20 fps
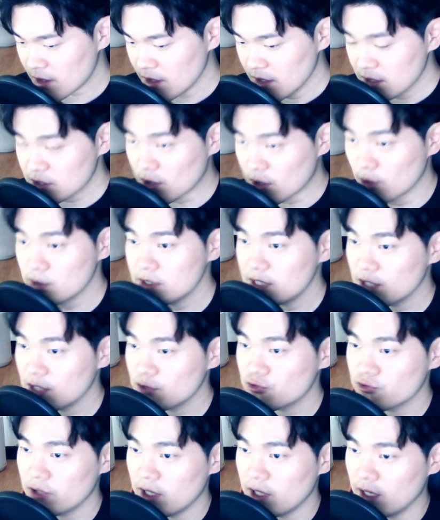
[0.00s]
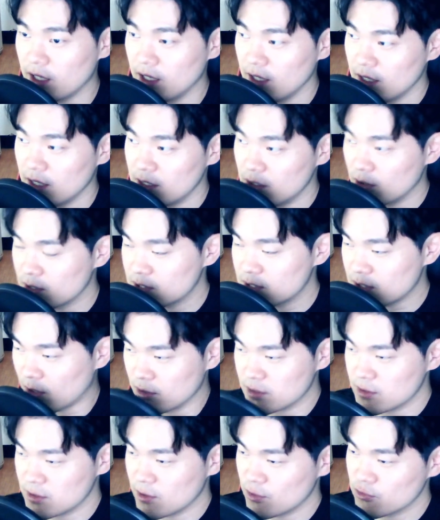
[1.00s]
전쟁 중에 여기
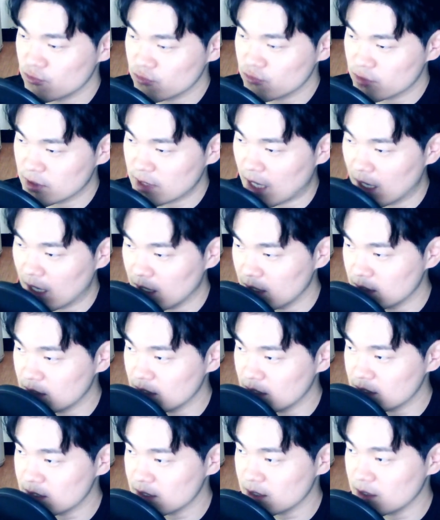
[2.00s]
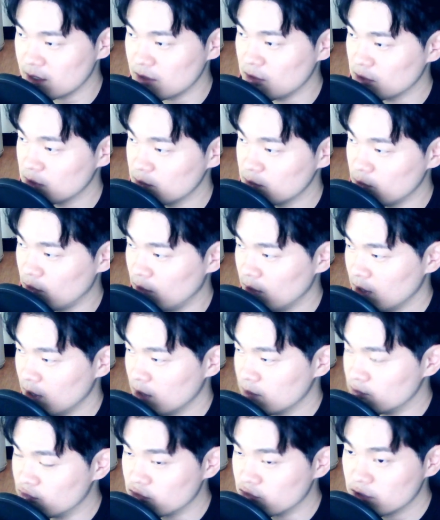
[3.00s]
전선도 나가야 되지 여기 뭐
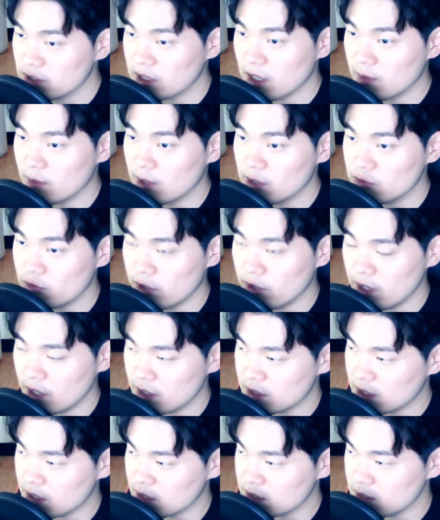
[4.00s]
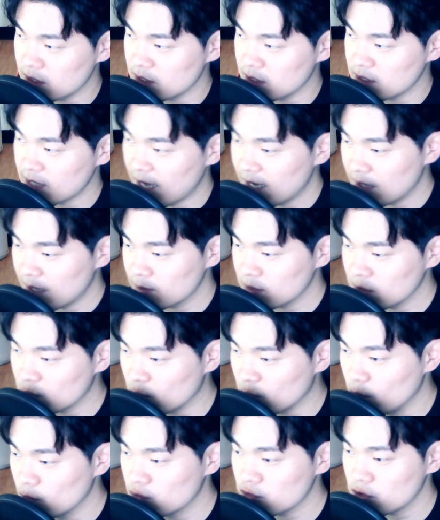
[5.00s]
무기 개발도 해야 되지 사람들
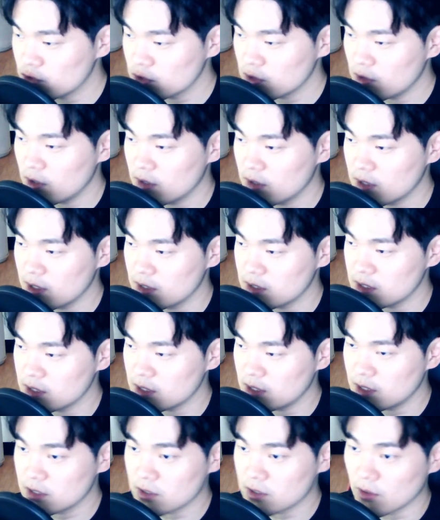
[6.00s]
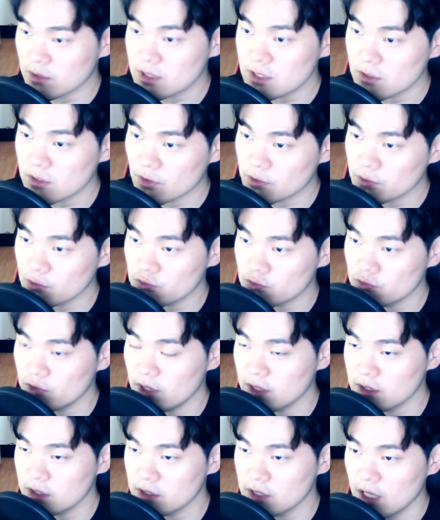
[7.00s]
교육도 시켜야 되지 정치적인 것도
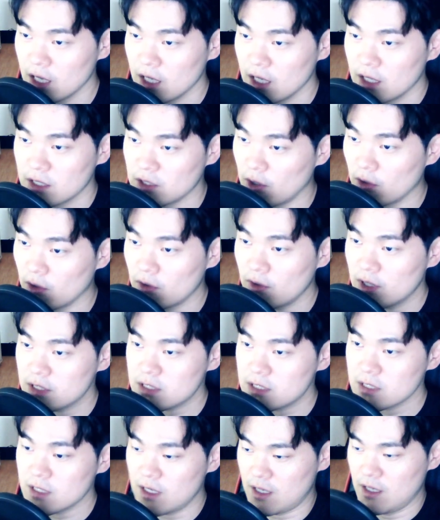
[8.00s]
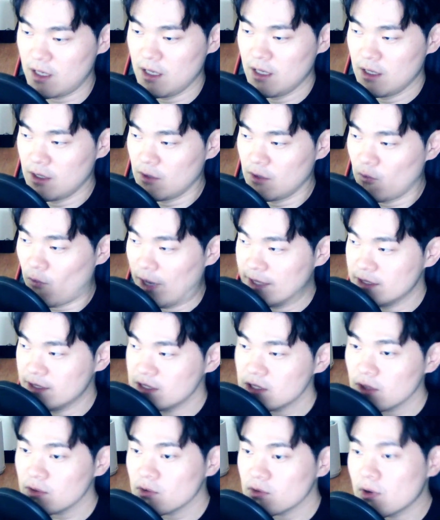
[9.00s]
해야 되지 여러 가지가
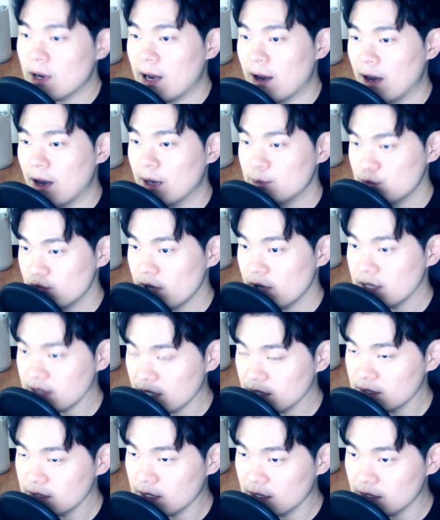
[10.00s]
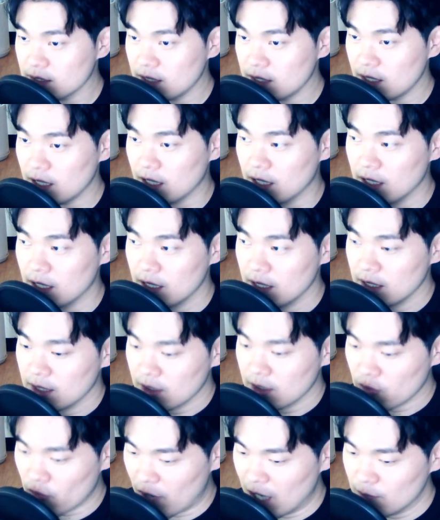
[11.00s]
완전 과부하 상태인데
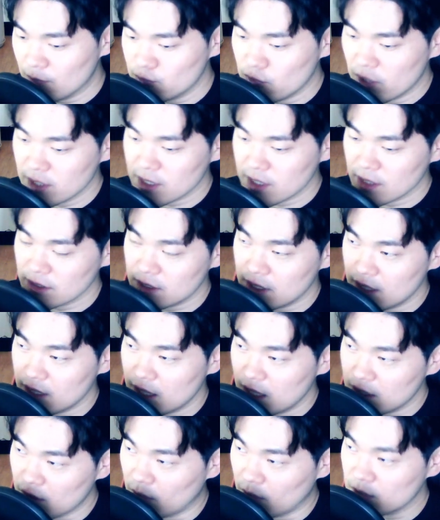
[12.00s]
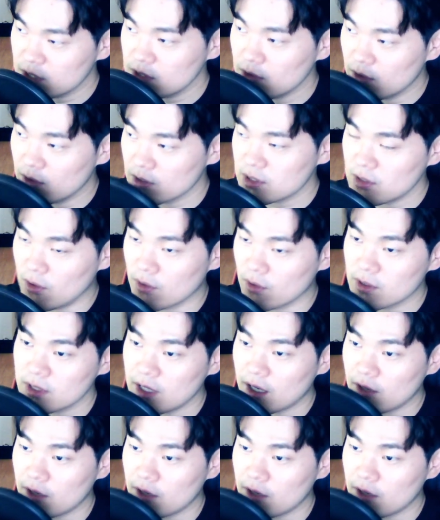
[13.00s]
과부하 상태에 여기 여기 여기다가